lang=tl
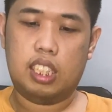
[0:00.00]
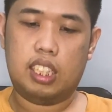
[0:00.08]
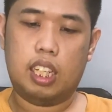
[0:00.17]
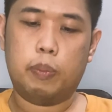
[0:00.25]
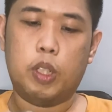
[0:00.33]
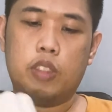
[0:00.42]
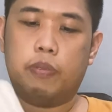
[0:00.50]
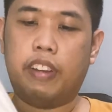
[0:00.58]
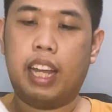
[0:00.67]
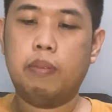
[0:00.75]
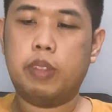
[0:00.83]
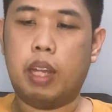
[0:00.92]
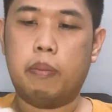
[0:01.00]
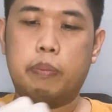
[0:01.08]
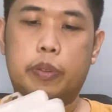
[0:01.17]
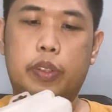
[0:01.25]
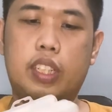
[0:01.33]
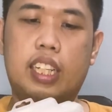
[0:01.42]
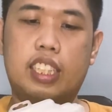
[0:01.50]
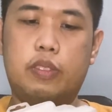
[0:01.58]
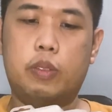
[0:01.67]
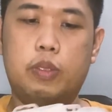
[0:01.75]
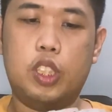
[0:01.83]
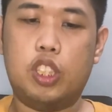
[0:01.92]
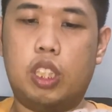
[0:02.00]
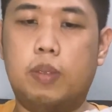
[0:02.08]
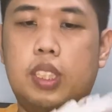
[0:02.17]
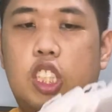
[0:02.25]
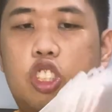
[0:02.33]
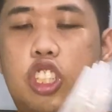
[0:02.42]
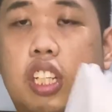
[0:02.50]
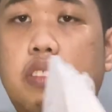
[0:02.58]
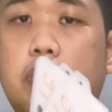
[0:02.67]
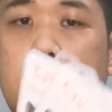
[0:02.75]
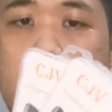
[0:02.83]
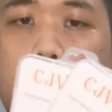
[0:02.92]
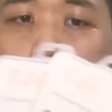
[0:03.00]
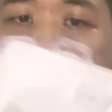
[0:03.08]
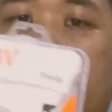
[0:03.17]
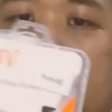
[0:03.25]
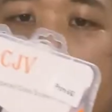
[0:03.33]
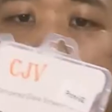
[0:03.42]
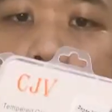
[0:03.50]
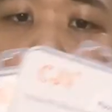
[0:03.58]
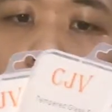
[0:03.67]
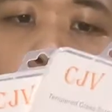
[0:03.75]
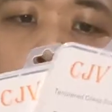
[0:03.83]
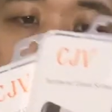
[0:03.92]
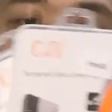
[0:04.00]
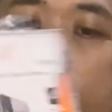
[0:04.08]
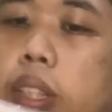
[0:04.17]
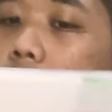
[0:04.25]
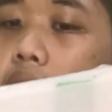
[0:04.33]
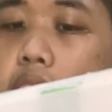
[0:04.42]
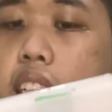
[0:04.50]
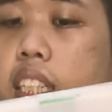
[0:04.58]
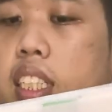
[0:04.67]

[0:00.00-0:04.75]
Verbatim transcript: I bought 5 tempered glass from the shop, si JB Enterprise. Hindi talaga bumibili.